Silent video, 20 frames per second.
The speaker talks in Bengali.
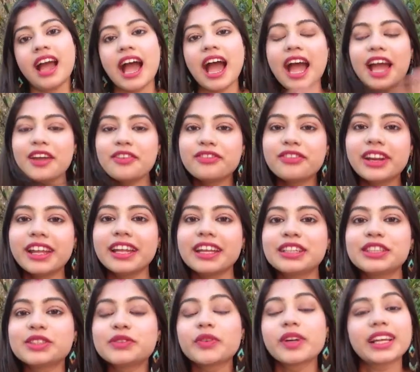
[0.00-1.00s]
হাই
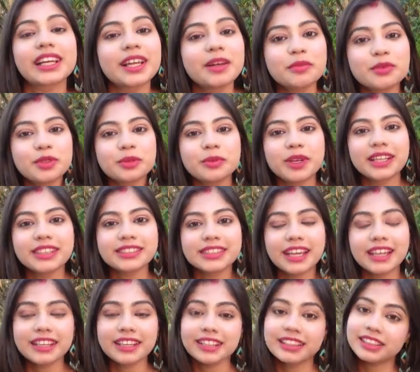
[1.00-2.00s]
ফ্রেন্ডস ওয়েলকাম টু মাই
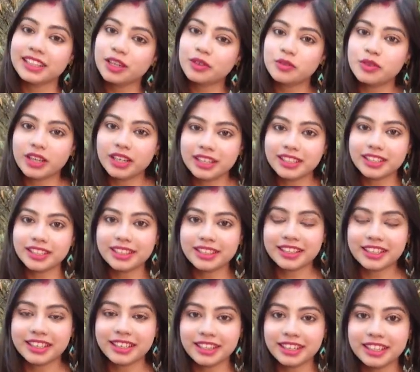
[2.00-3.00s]
চ্যানেল দ্য ওয়াটার
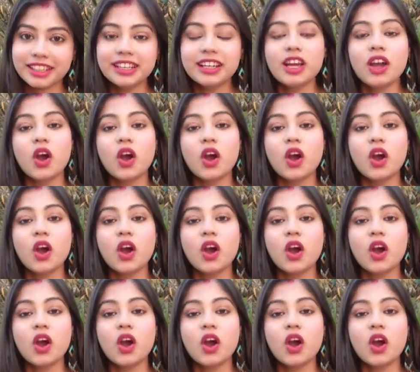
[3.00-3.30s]
গার্ল